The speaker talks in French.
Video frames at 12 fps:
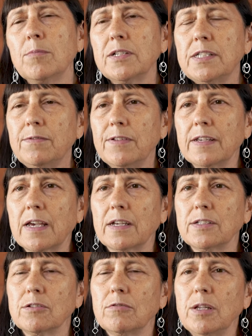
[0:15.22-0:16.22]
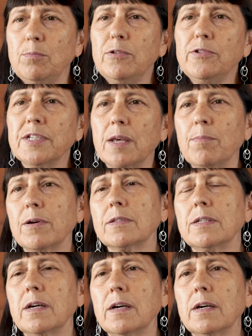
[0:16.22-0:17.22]
modifications les plus
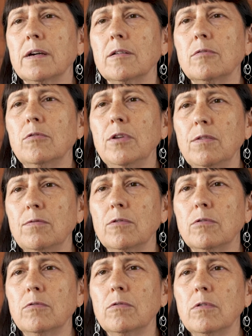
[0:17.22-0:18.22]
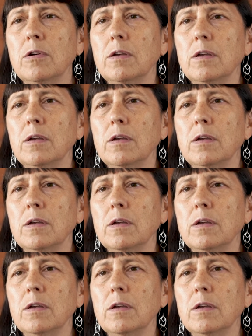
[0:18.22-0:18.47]
importantes au niveau